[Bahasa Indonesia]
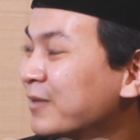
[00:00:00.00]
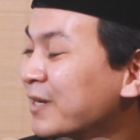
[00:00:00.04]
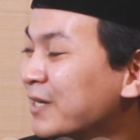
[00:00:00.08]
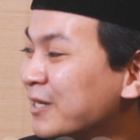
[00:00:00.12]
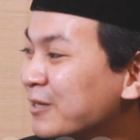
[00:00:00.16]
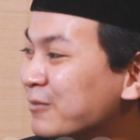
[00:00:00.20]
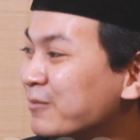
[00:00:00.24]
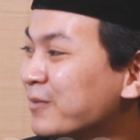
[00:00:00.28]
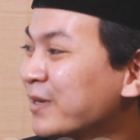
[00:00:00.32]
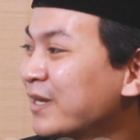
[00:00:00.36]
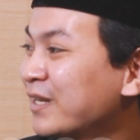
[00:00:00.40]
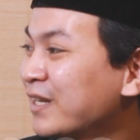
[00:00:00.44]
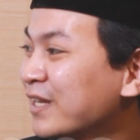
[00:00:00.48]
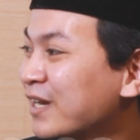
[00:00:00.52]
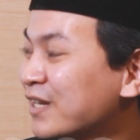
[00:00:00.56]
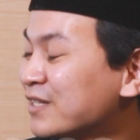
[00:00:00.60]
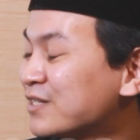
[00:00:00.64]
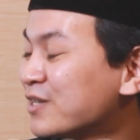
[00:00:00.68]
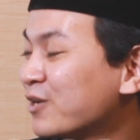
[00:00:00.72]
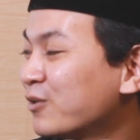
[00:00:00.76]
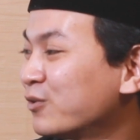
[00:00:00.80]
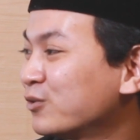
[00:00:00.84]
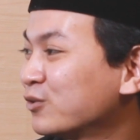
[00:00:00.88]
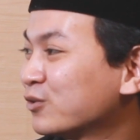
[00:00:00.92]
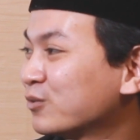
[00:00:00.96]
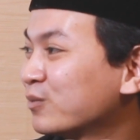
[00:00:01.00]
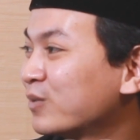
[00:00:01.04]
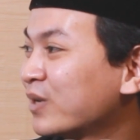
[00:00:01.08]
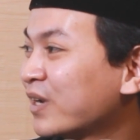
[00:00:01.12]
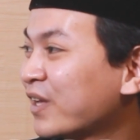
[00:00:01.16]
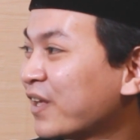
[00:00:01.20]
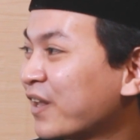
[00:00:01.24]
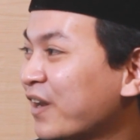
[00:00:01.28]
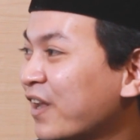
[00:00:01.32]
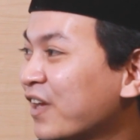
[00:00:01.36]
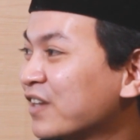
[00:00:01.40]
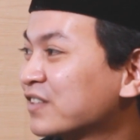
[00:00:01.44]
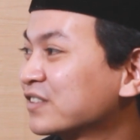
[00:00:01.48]
pandemi ini pandemi ajang untuk
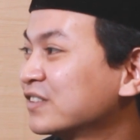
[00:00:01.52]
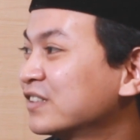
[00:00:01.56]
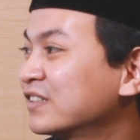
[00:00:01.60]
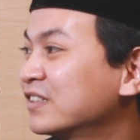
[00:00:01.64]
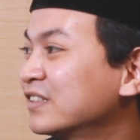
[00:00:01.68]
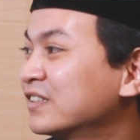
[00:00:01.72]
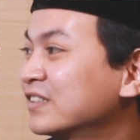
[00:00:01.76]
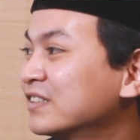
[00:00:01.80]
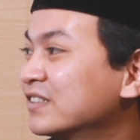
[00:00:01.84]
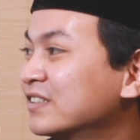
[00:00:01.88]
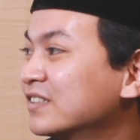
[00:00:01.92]
berkreasi.